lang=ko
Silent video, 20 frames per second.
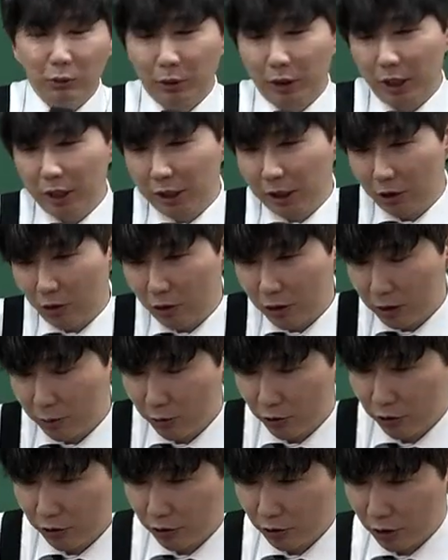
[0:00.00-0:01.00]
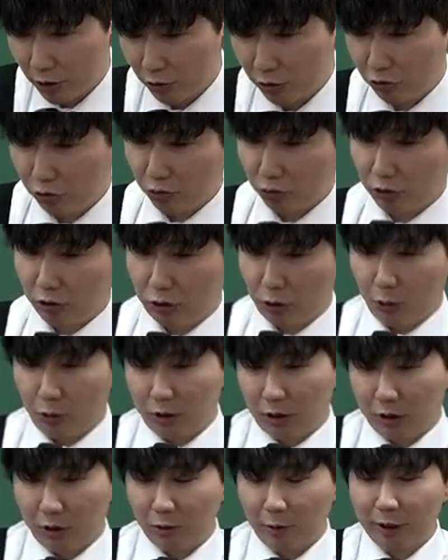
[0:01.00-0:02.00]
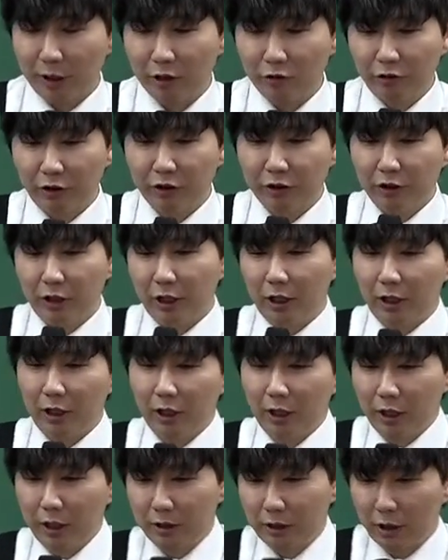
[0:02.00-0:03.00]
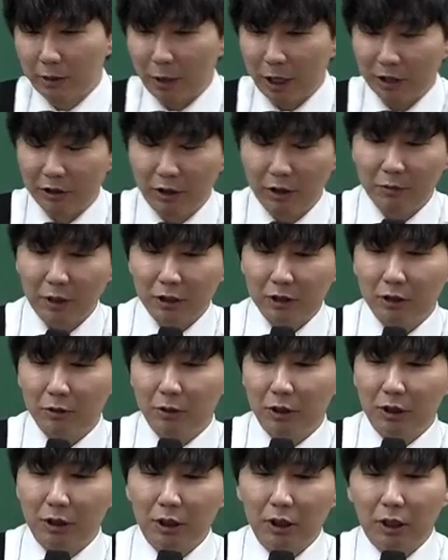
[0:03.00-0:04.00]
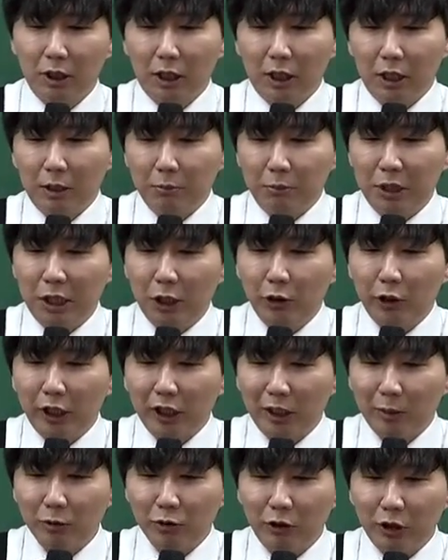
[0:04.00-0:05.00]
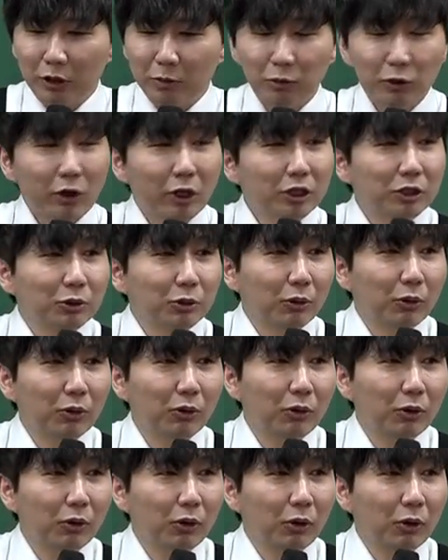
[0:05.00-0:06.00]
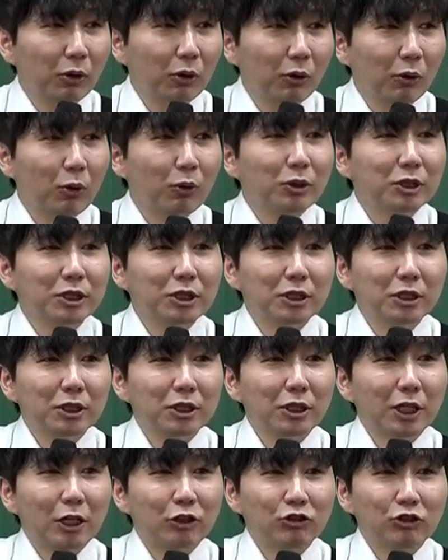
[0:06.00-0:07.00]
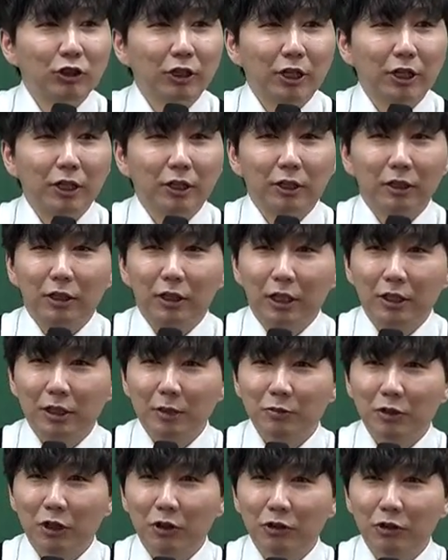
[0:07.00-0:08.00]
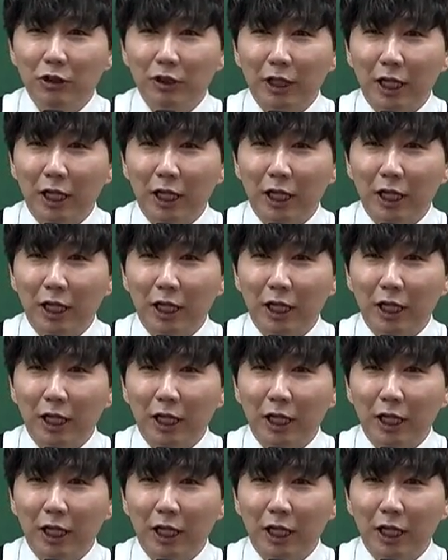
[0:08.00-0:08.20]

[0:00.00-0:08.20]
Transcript: 올해 일 차 떨어진 분들하고도 통화 상담도 많이 하고 했는데 제가 많이 드린 말씀이 미련 안 남을 것 같으면 떠나시고 혹시 나중에 한 삼, 사 년 뒤에